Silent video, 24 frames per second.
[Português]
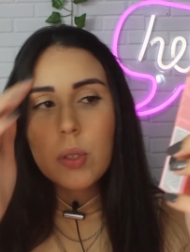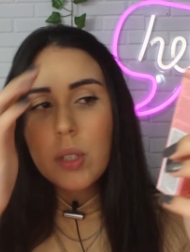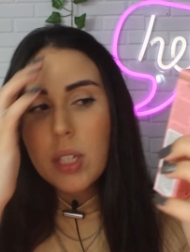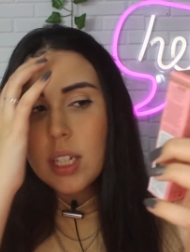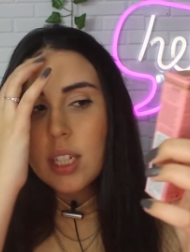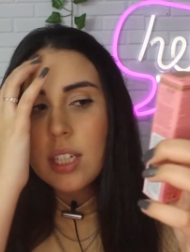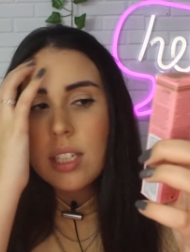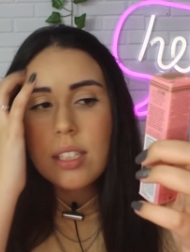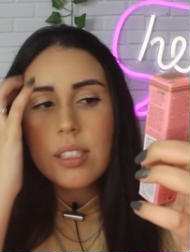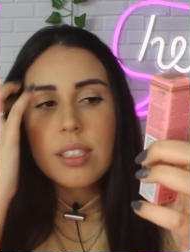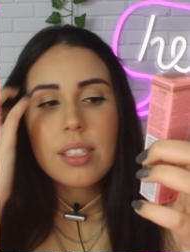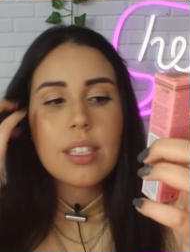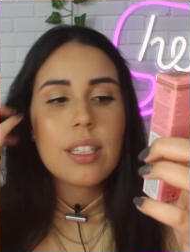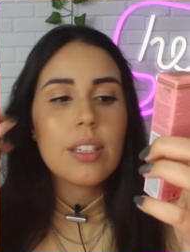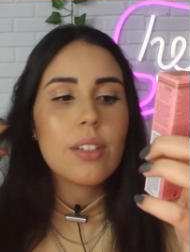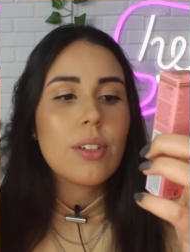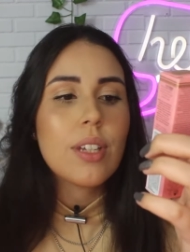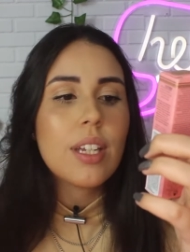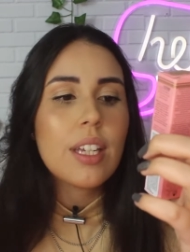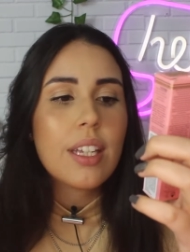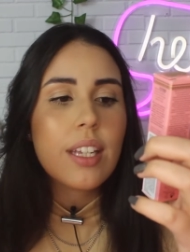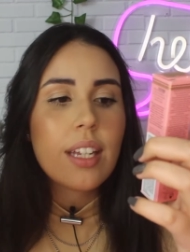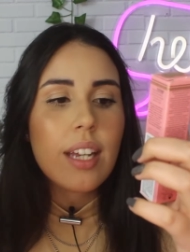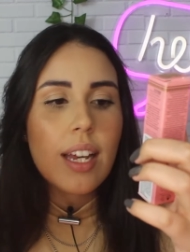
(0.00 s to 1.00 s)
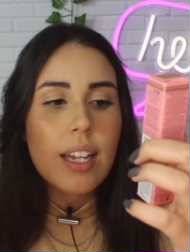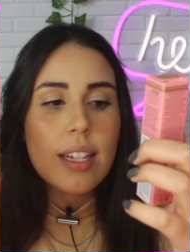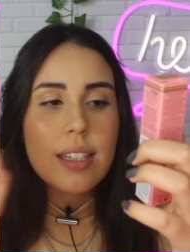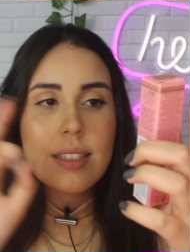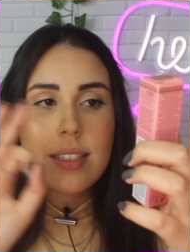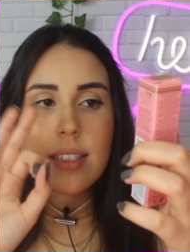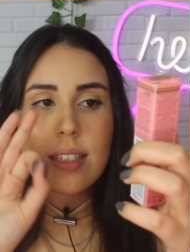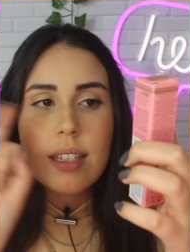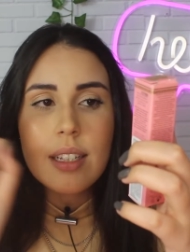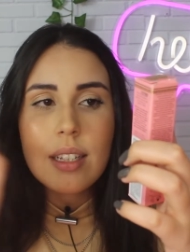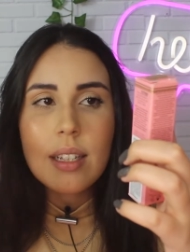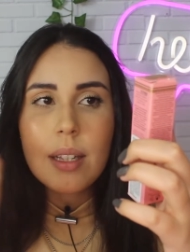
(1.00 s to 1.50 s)
O que que, esse, o que, que é
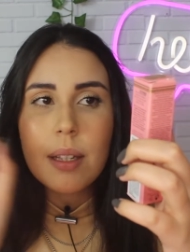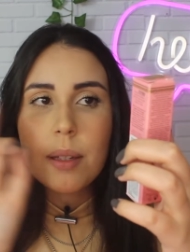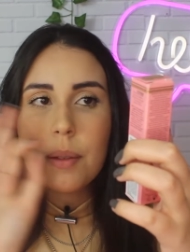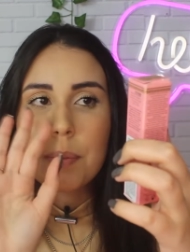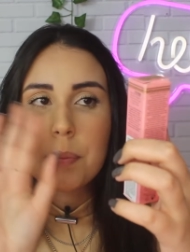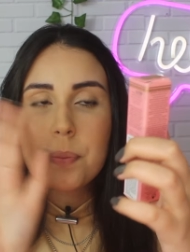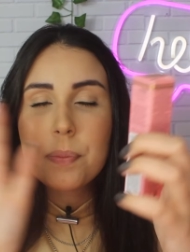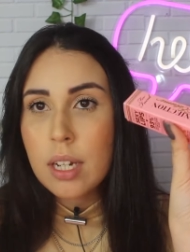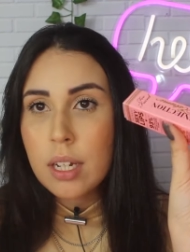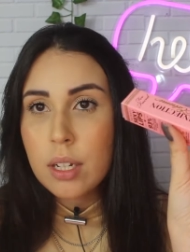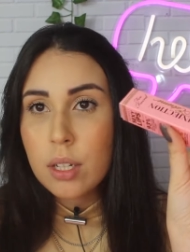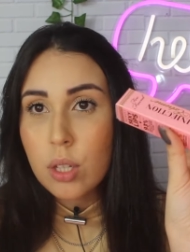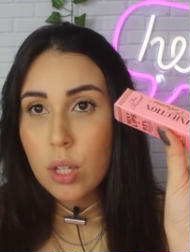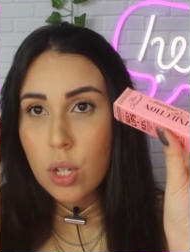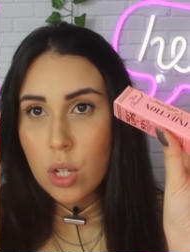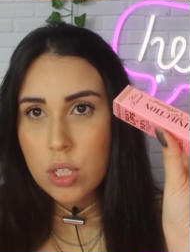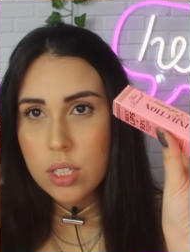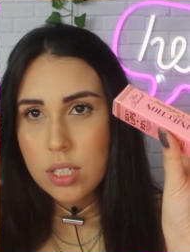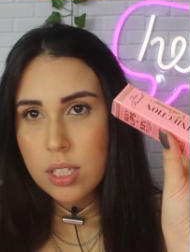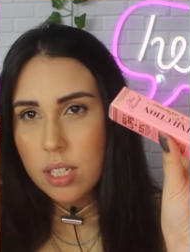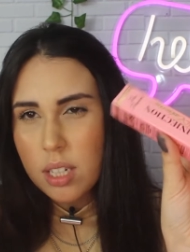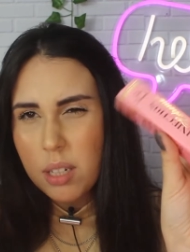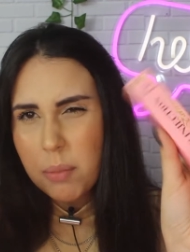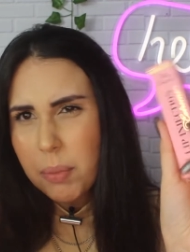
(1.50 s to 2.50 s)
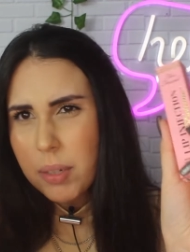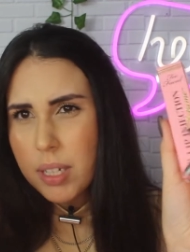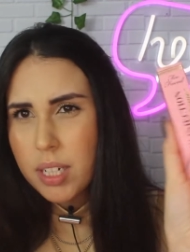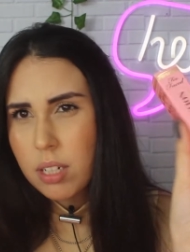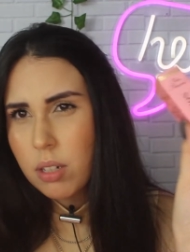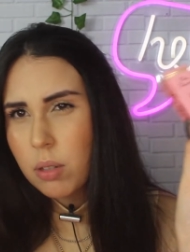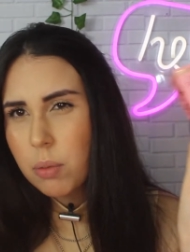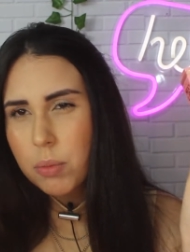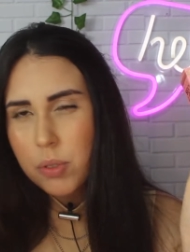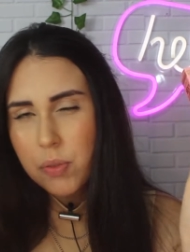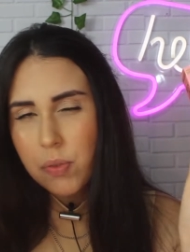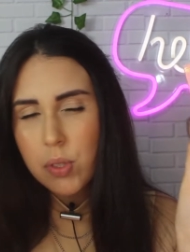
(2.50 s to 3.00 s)
esse é gloss? É
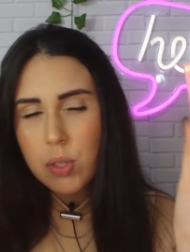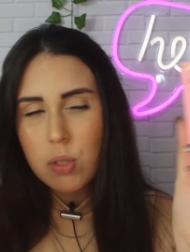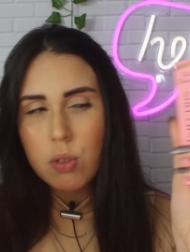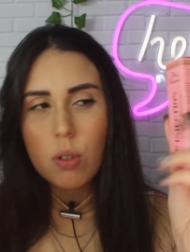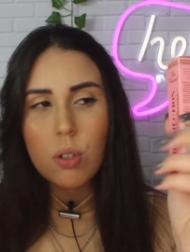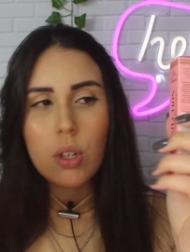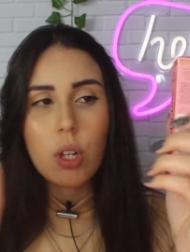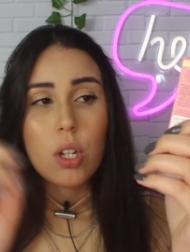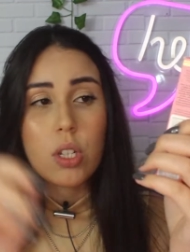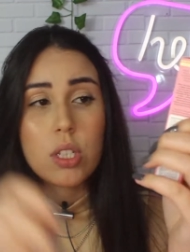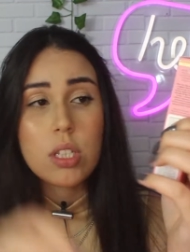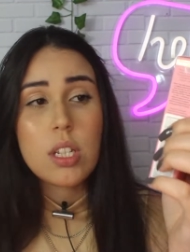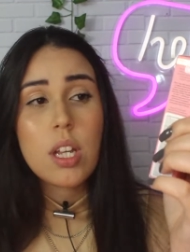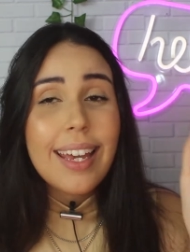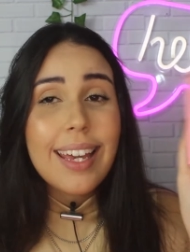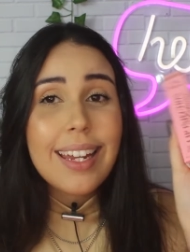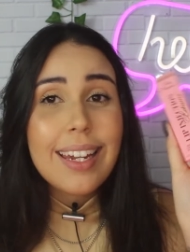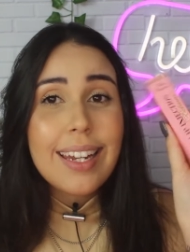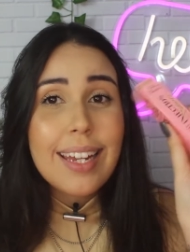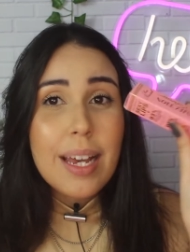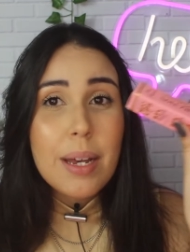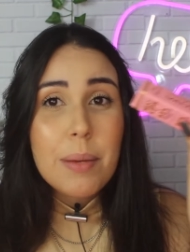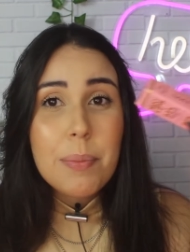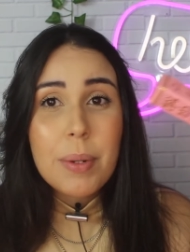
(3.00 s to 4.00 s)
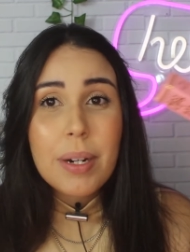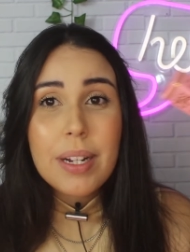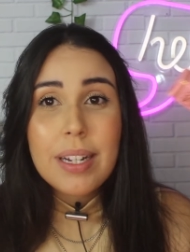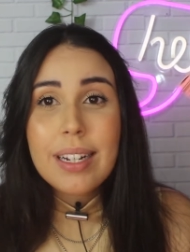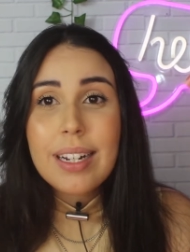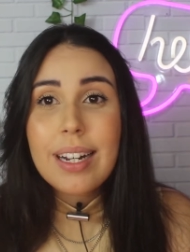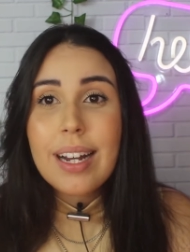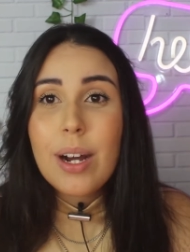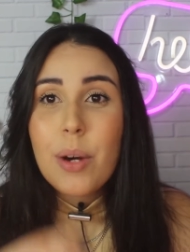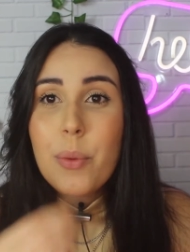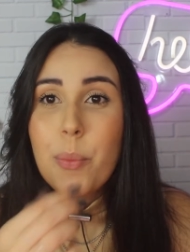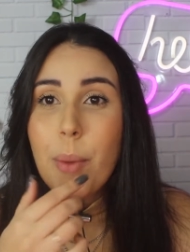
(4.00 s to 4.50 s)
como se fosse um gloss. Ele é
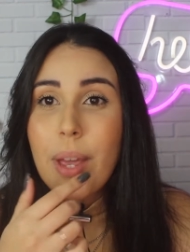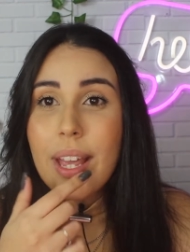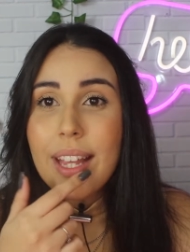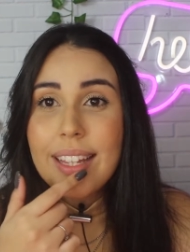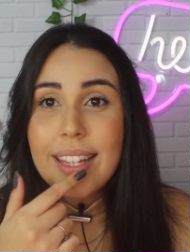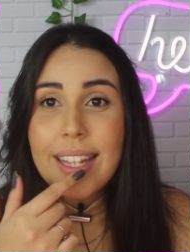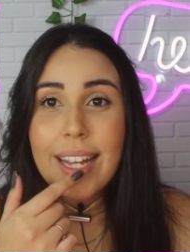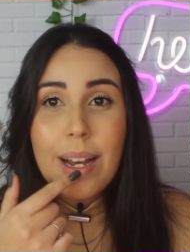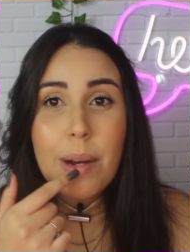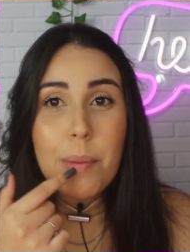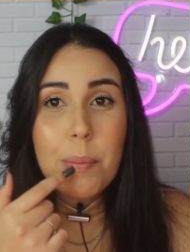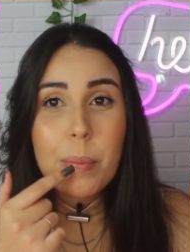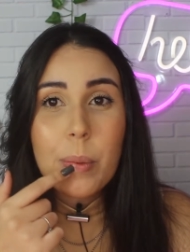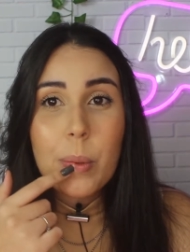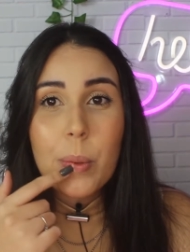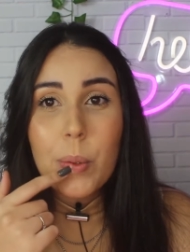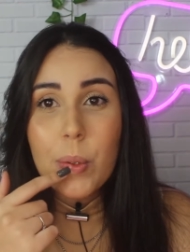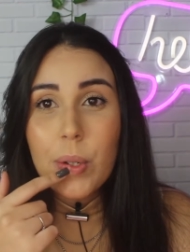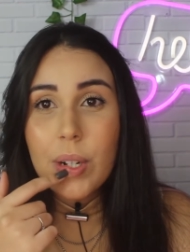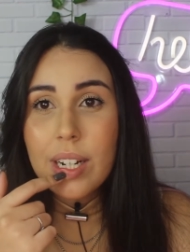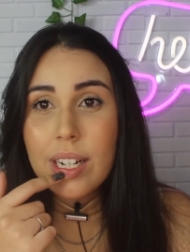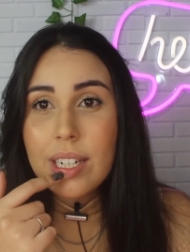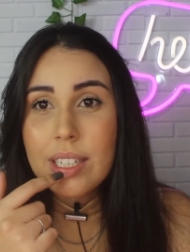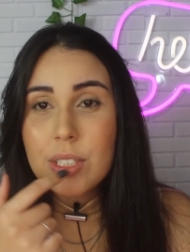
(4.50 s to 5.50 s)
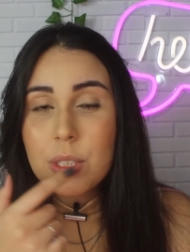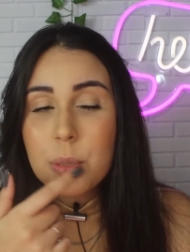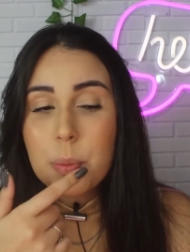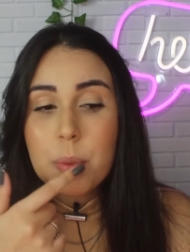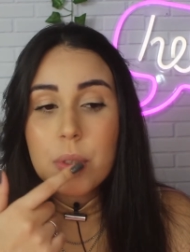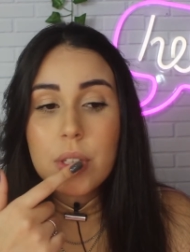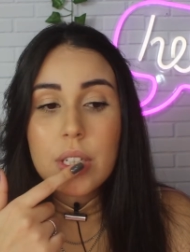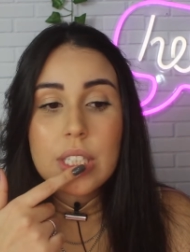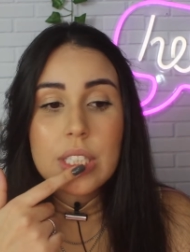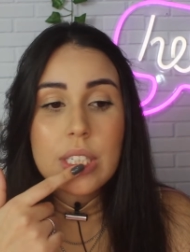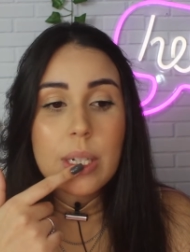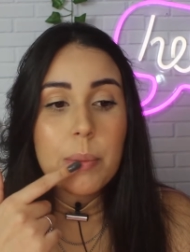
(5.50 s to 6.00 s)
para aumentar a boca,
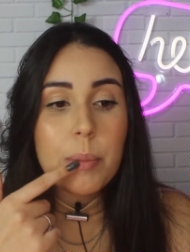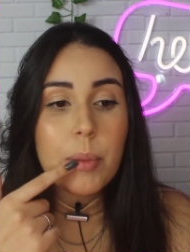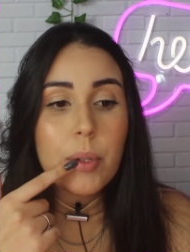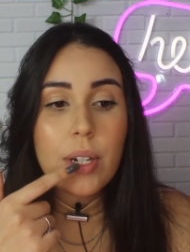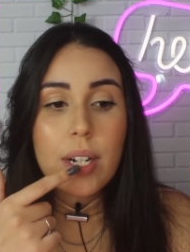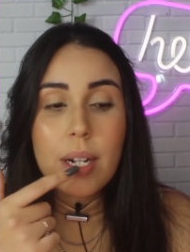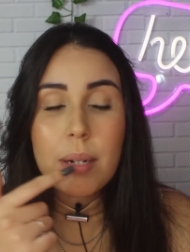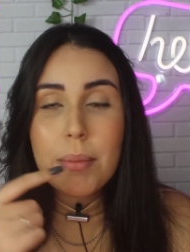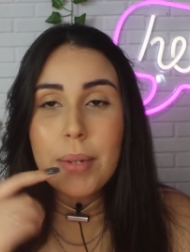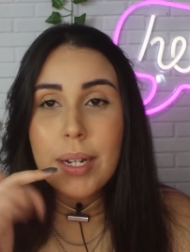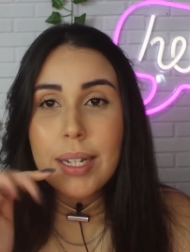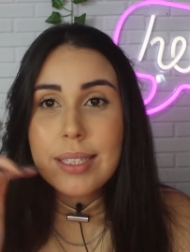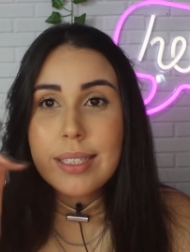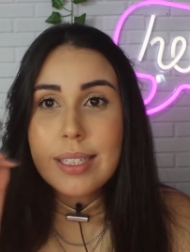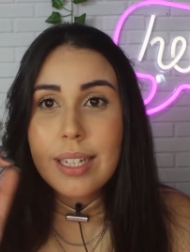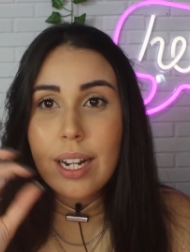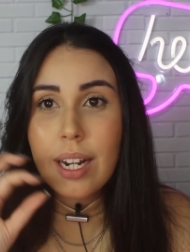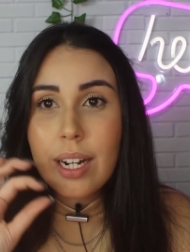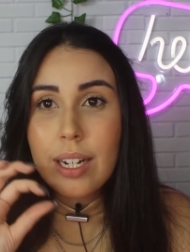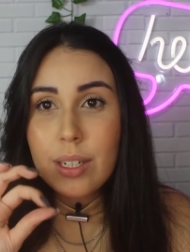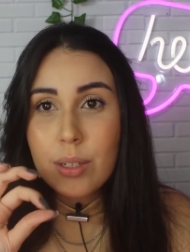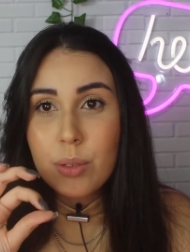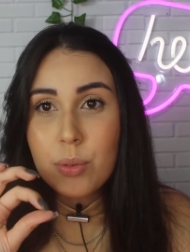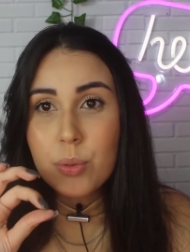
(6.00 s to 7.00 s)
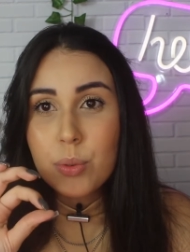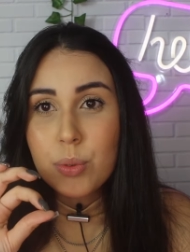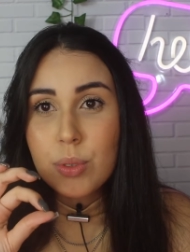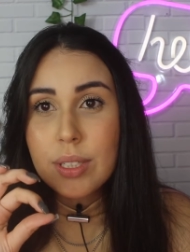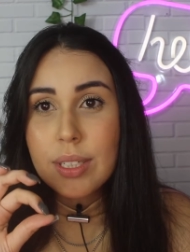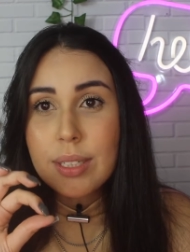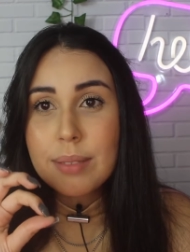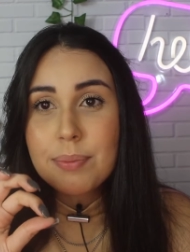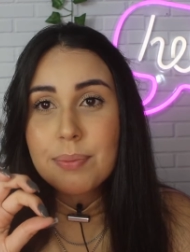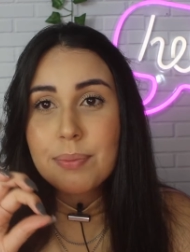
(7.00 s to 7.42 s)
tipo, deixar a boca mais carnuda.